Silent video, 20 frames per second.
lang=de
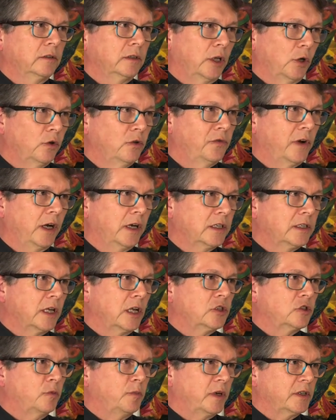Der Unfall ist
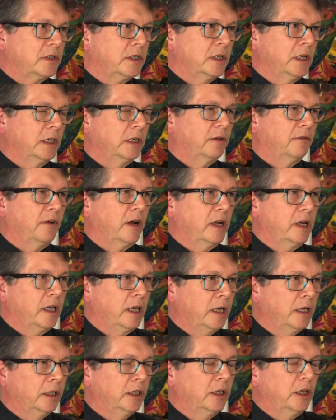also passiert, weil
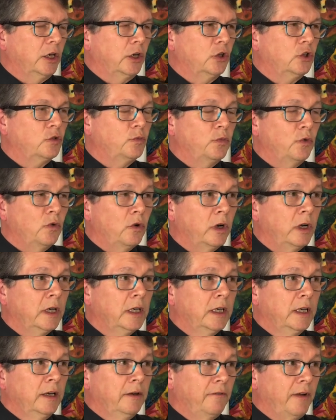derjenige, der den
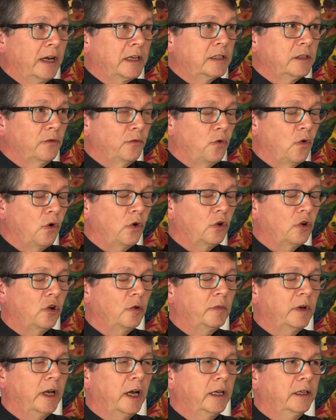Spurwechsel
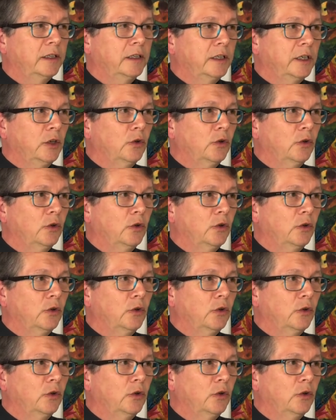vorgenommen hat,